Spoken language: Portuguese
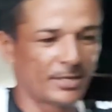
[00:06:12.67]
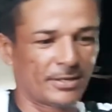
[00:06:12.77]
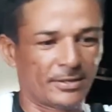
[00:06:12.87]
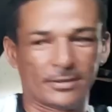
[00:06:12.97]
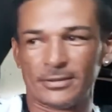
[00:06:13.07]

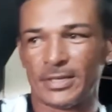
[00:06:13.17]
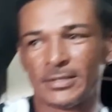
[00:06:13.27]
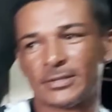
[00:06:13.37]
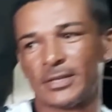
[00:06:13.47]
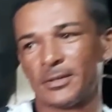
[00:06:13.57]
Aí ela,
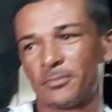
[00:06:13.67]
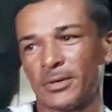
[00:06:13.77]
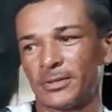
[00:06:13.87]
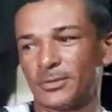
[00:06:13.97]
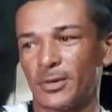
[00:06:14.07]
tá
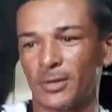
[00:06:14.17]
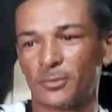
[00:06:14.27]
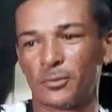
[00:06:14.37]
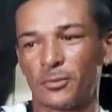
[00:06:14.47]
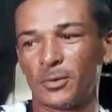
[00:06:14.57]
certo, pai. Se o
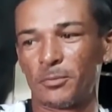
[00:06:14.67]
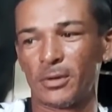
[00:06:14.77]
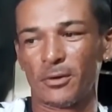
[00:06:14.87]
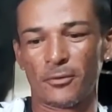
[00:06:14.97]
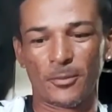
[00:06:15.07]
Arthur vir,
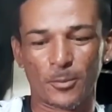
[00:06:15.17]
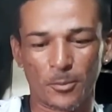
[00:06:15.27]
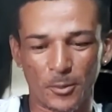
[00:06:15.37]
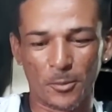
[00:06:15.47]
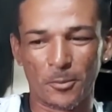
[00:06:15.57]
pai, nós
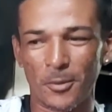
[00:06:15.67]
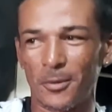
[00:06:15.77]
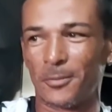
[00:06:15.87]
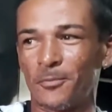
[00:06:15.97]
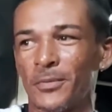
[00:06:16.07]
vamos comer o
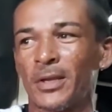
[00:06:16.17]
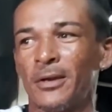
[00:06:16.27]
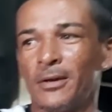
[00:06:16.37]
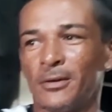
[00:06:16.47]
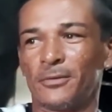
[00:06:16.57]
bolo.
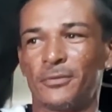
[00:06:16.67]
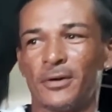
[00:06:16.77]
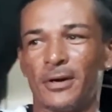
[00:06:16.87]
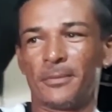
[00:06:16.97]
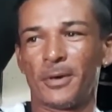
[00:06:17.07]

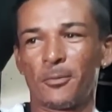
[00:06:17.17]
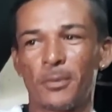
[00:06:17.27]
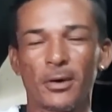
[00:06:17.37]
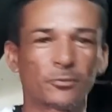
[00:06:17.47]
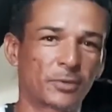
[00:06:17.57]
Vamos. Aí
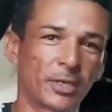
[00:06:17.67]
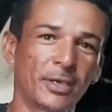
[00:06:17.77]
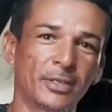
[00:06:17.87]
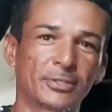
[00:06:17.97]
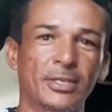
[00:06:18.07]
eu
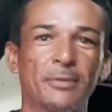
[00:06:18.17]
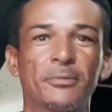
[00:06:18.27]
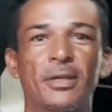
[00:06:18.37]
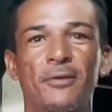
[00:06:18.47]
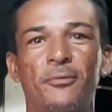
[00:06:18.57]
perguntei ela se
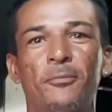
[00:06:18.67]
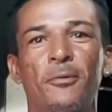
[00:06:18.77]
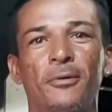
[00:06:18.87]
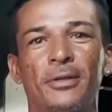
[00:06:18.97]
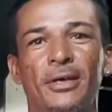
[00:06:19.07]
ela me dava o
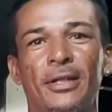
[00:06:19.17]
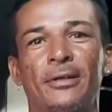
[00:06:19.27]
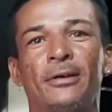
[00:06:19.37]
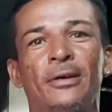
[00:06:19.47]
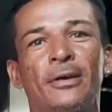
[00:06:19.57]
bolo
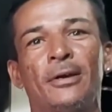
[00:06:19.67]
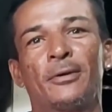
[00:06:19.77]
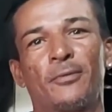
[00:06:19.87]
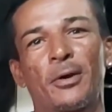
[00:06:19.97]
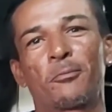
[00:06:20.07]
nela. Né?
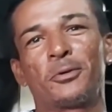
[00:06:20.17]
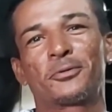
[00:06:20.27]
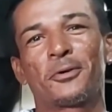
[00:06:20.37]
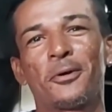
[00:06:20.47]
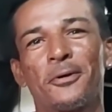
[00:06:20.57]
Pai,
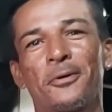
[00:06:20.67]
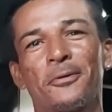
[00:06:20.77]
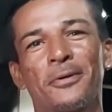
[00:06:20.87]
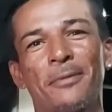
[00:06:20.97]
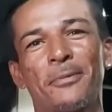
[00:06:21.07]
comer só
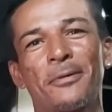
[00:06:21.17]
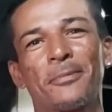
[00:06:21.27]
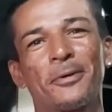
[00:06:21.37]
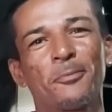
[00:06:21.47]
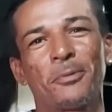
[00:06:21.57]
eu, a
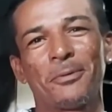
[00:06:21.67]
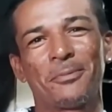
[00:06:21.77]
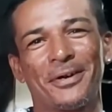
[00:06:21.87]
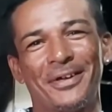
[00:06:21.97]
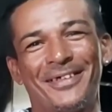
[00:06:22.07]
mamãe e o
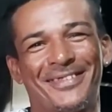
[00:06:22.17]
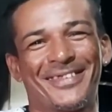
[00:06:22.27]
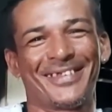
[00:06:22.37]
papai.